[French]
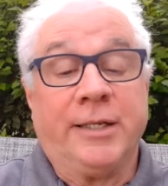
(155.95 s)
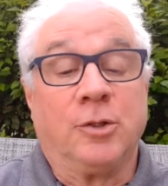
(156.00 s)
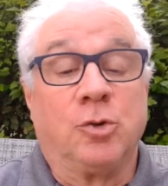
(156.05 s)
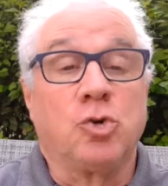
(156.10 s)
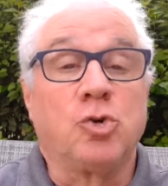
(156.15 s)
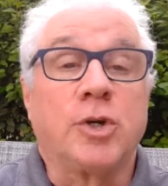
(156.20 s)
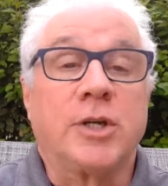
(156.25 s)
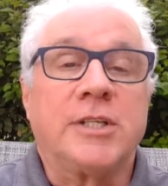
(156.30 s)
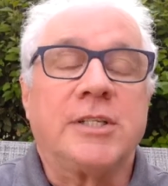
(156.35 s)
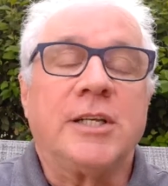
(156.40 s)

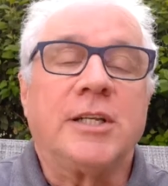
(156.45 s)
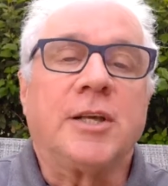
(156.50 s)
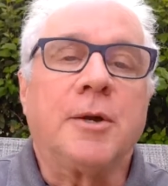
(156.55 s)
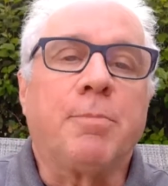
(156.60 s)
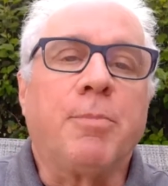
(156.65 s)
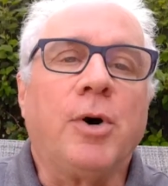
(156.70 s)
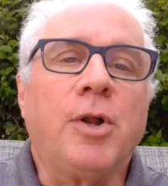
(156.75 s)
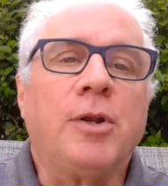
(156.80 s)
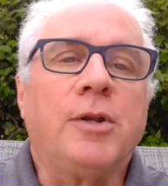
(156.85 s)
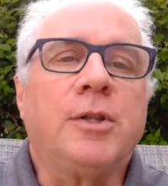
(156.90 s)
Toujours est-il que
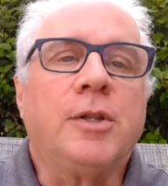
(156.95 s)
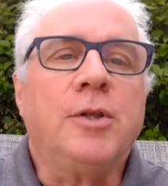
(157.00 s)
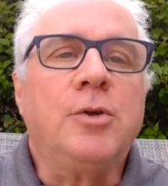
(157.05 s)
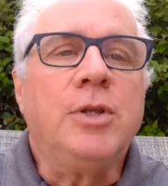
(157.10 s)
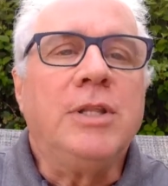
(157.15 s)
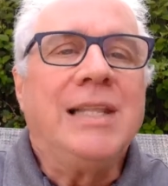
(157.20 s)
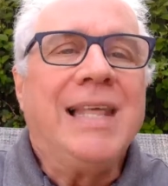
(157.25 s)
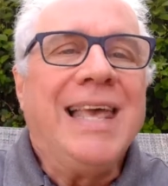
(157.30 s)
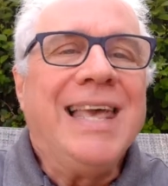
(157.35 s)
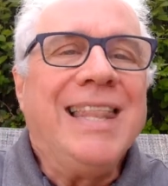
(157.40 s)
Paul
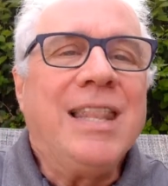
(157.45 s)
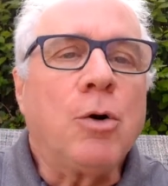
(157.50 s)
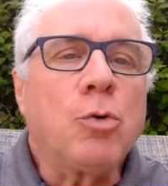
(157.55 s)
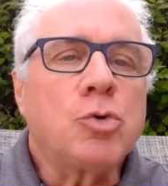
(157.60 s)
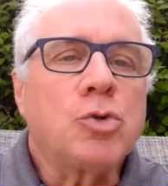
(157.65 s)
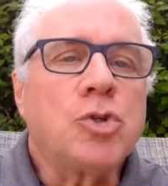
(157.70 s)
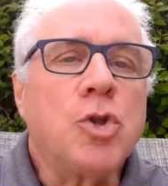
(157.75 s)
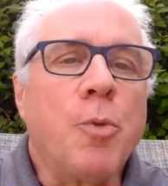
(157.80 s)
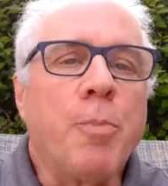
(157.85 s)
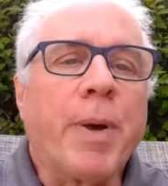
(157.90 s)

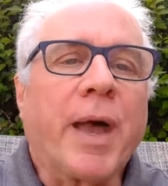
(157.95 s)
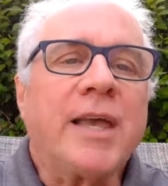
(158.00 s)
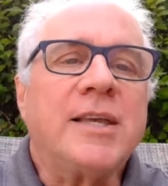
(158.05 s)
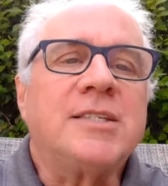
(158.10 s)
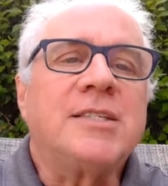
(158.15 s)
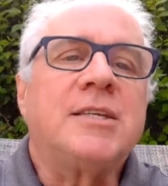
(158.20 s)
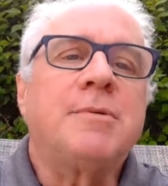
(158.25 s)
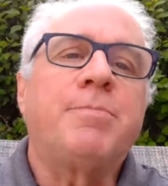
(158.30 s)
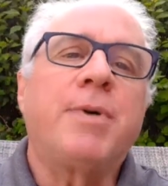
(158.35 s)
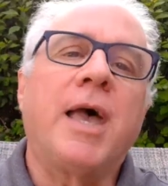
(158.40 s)
énonce le
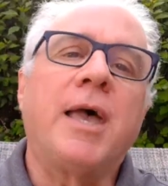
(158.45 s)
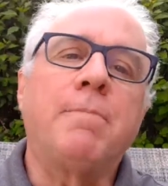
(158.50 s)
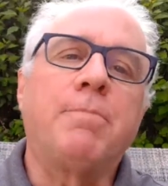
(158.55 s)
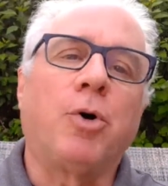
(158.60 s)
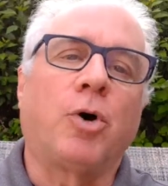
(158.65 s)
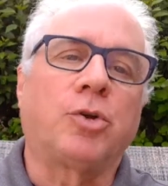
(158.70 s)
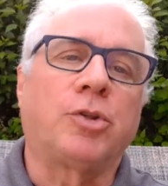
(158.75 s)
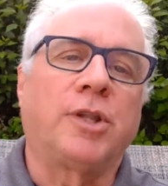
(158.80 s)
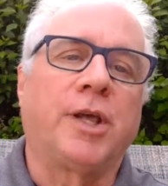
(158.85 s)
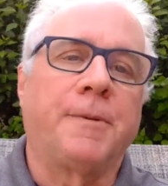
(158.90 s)
principe
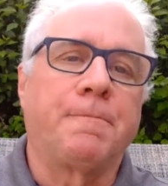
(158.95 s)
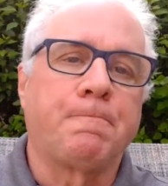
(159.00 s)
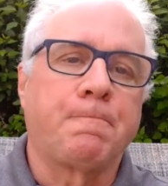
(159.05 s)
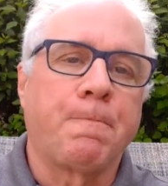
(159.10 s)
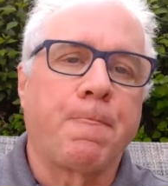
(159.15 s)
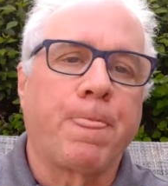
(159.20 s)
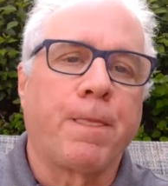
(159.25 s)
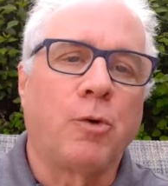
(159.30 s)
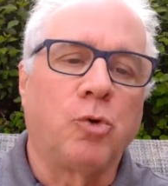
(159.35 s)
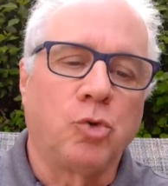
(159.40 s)
important
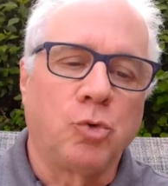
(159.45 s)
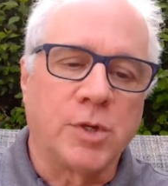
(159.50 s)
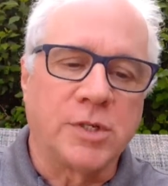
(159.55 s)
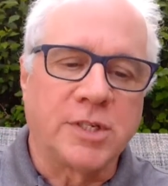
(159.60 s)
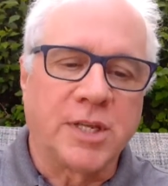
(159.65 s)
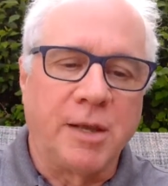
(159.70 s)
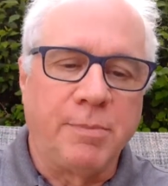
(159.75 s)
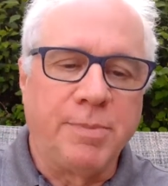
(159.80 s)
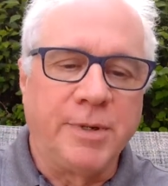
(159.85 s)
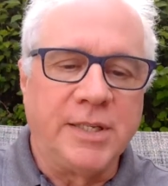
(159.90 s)
qu'on doit
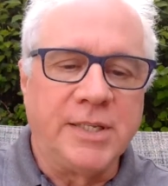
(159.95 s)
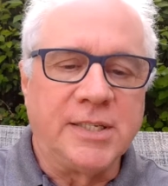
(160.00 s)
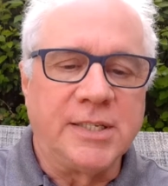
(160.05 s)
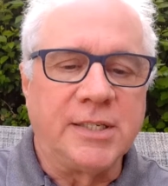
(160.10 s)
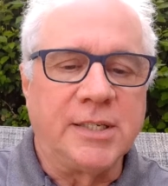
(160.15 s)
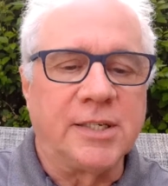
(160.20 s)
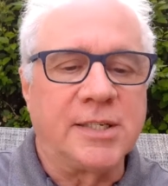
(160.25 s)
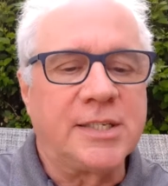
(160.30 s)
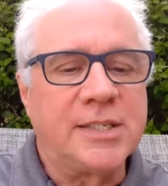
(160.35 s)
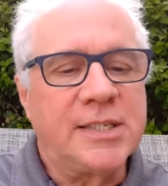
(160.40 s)
se rappeler,
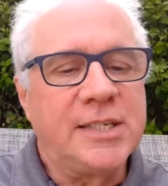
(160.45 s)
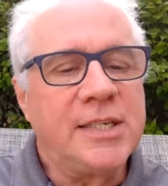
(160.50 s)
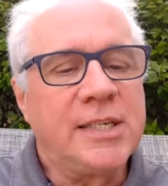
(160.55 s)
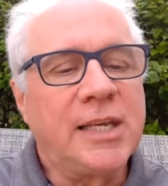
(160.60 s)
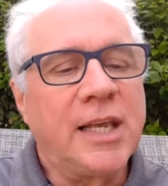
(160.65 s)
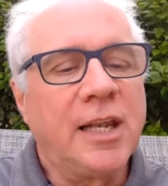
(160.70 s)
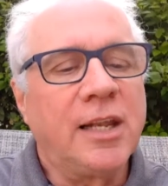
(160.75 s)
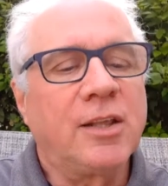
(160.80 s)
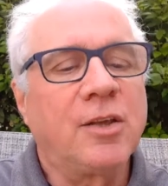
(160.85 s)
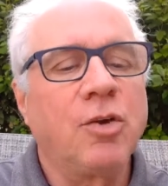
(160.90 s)
c'est que si
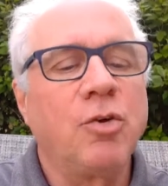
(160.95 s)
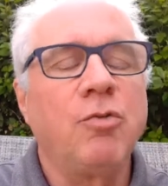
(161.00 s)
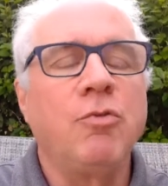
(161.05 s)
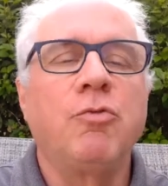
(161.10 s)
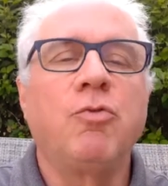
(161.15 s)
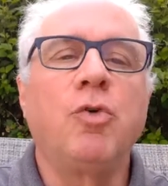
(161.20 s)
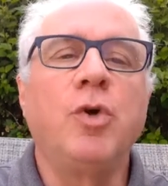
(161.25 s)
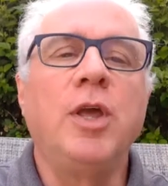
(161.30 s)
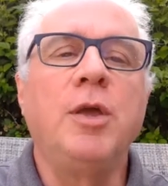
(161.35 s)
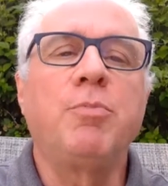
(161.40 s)
quelqu'un
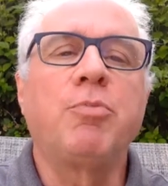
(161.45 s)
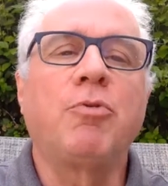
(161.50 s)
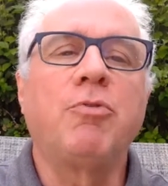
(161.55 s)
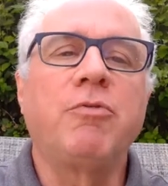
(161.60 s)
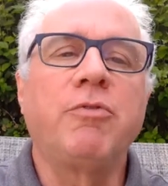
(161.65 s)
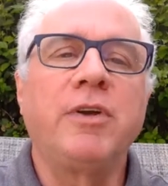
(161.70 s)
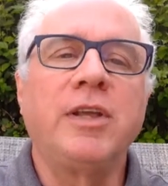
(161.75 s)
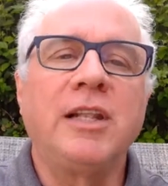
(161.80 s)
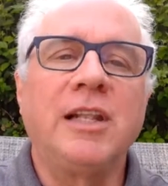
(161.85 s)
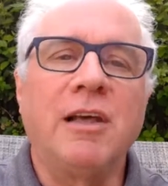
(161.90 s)
veut
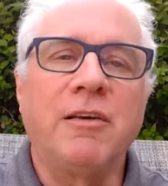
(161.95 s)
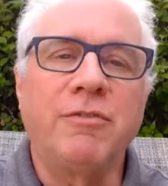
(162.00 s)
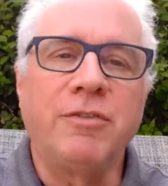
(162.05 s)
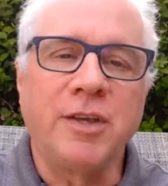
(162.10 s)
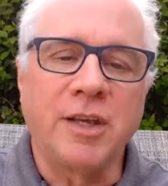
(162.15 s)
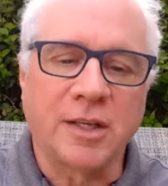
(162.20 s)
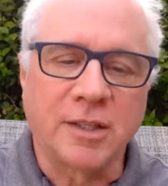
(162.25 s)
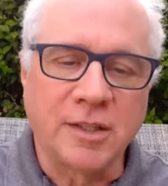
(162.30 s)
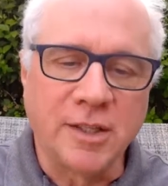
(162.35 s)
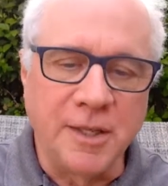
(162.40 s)
éprouver de la
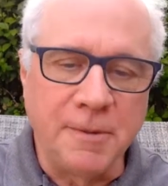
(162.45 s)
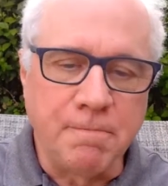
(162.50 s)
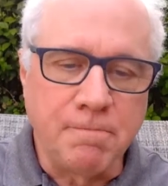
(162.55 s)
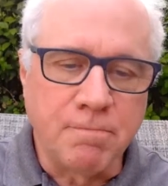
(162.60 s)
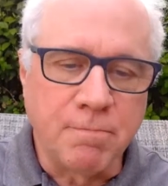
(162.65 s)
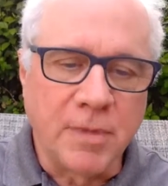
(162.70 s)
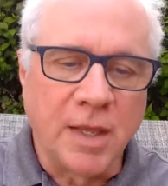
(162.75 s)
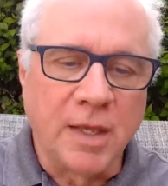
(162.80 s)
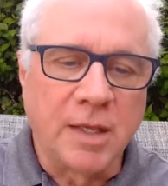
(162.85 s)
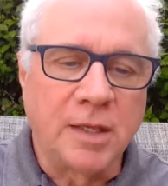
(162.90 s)
fierté,
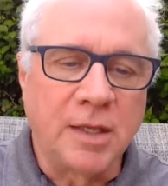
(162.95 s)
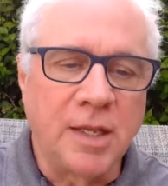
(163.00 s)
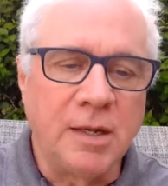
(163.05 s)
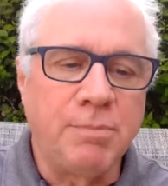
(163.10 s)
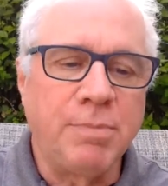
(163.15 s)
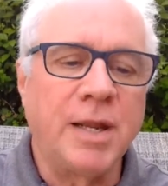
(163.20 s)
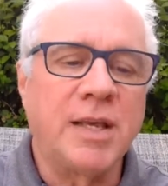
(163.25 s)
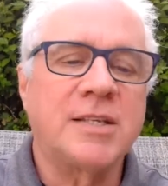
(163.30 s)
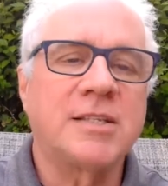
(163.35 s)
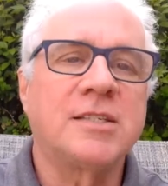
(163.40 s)
qu'il
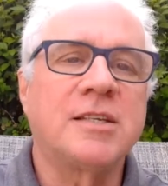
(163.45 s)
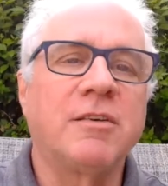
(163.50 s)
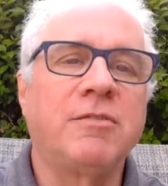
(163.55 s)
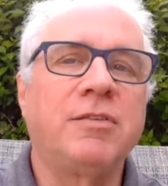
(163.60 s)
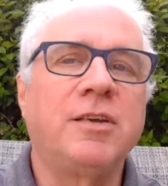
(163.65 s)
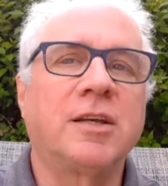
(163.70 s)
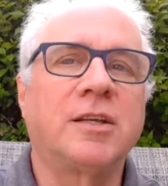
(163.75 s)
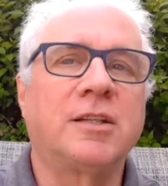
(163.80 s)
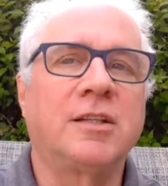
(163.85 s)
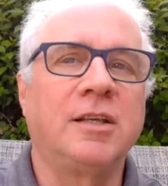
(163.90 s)
place sa
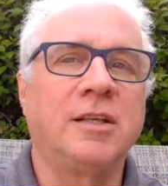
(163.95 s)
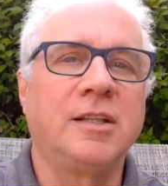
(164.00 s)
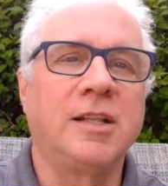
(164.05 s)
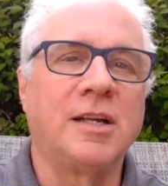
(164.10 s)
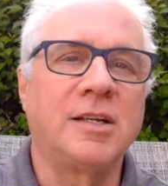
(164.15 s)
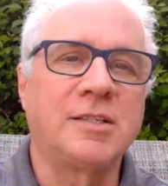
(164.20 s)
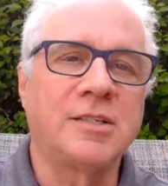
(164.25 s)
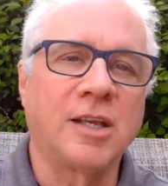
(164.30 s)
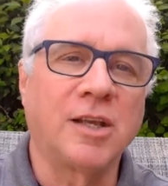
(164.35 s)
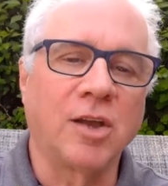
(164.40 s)
fierté
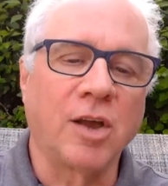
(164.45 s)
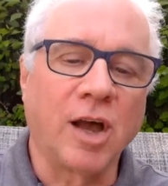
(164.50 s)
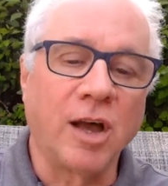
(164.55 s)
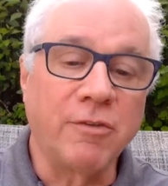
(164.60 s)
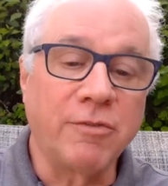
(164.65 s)
dans le Seigneur.